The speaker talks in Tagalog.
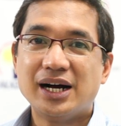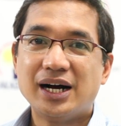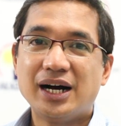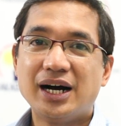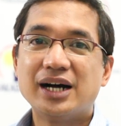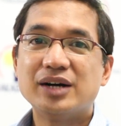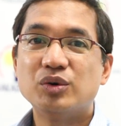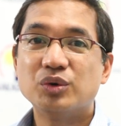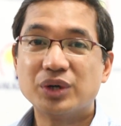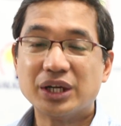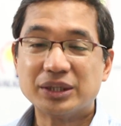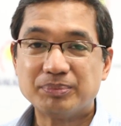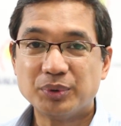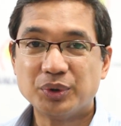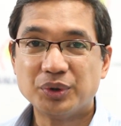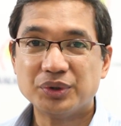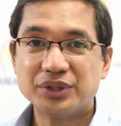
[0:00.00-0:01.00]
Ang ugat
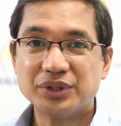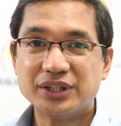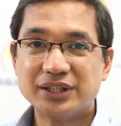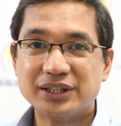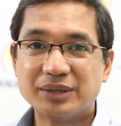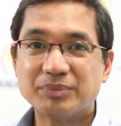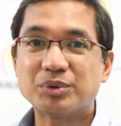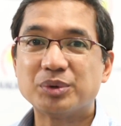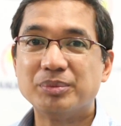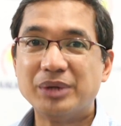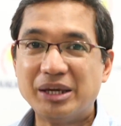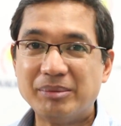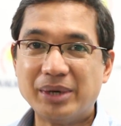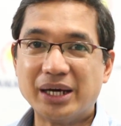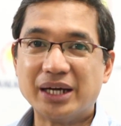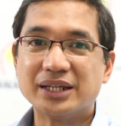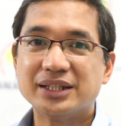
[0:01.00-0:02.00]
po ng
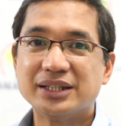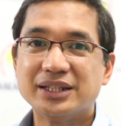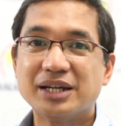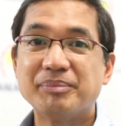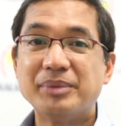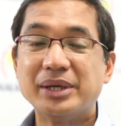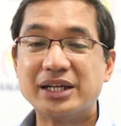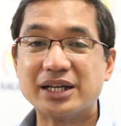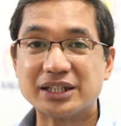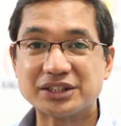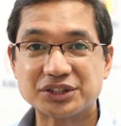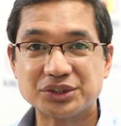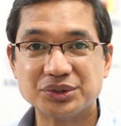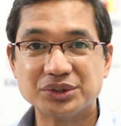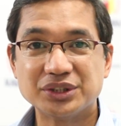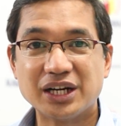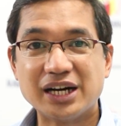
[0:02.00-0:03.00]
problema ng
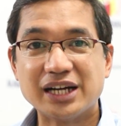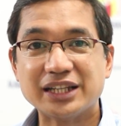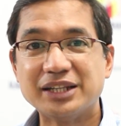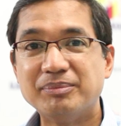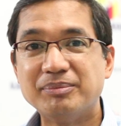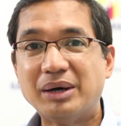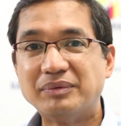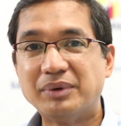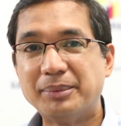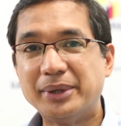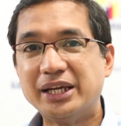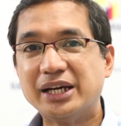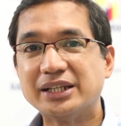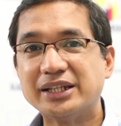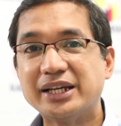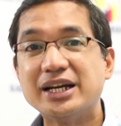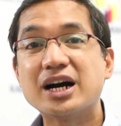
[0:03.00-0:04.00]
migrasyon ng ating
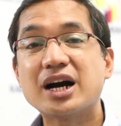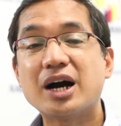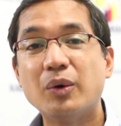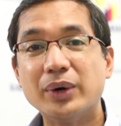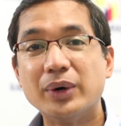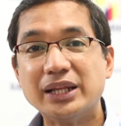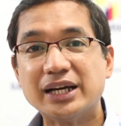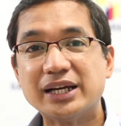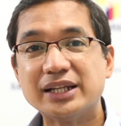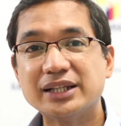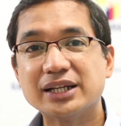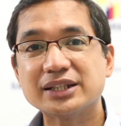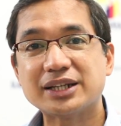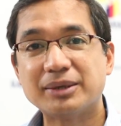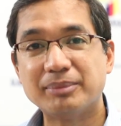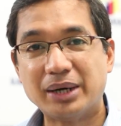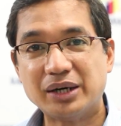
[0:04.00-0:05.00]
mamamayan ay ang kawalan ng
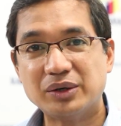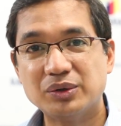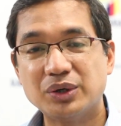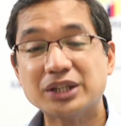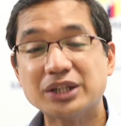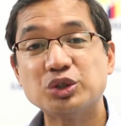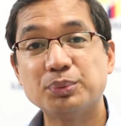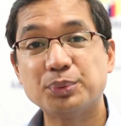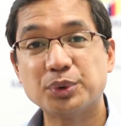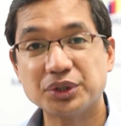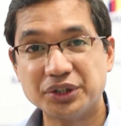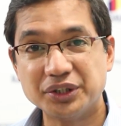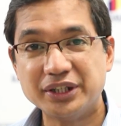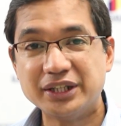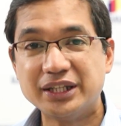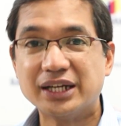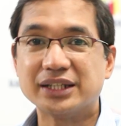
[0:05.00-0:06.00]
trabaho at
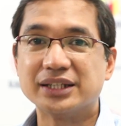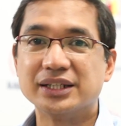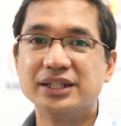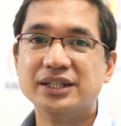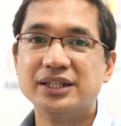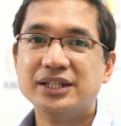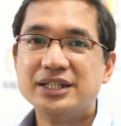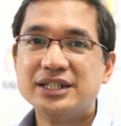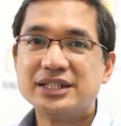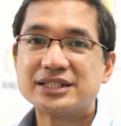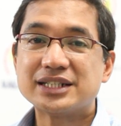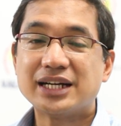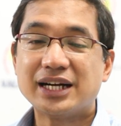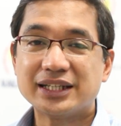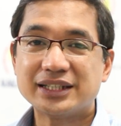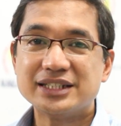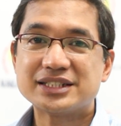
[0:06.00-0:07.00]
oportunidad
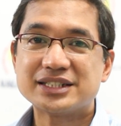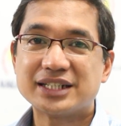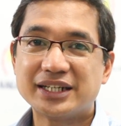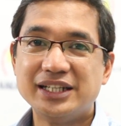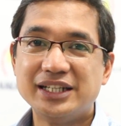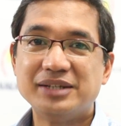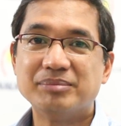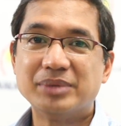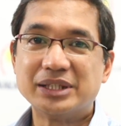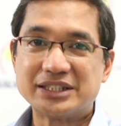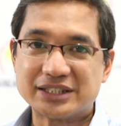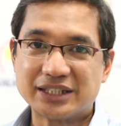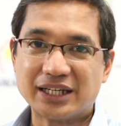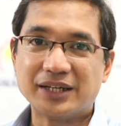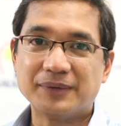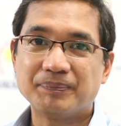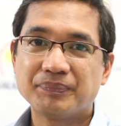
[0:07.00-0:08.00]
sa ating sariling bansa.